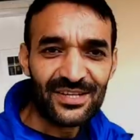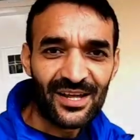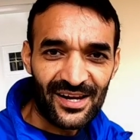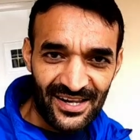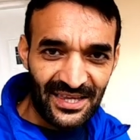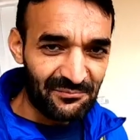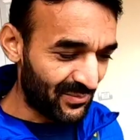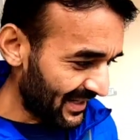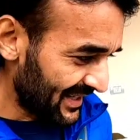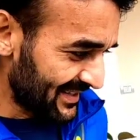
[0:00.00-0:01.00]
नाश्ता करने के
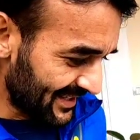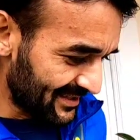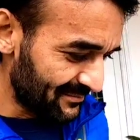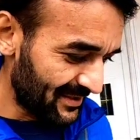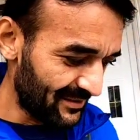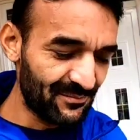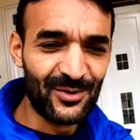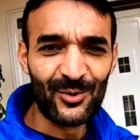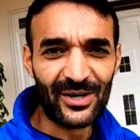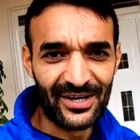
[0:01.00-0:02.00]
बाद एकदम हम
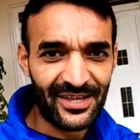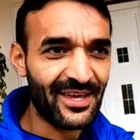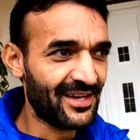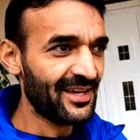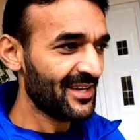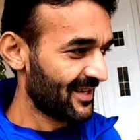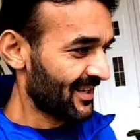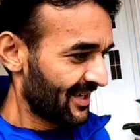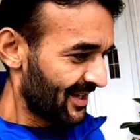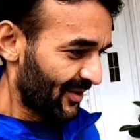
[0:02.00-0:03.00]
लोग रेडी
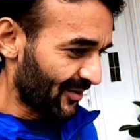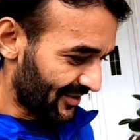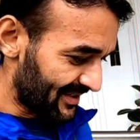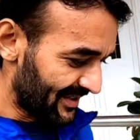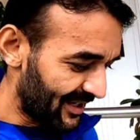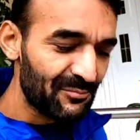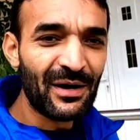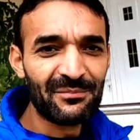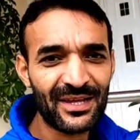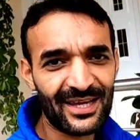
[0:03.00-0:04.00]
हैं और अब
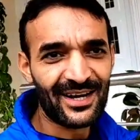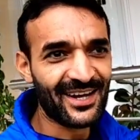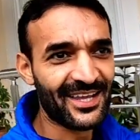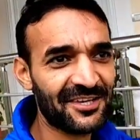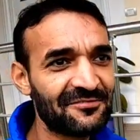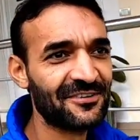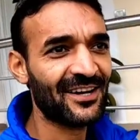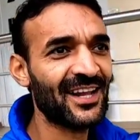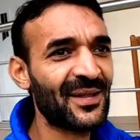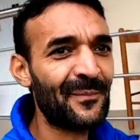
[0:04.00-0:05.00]
हम निकल रहे हैं फिर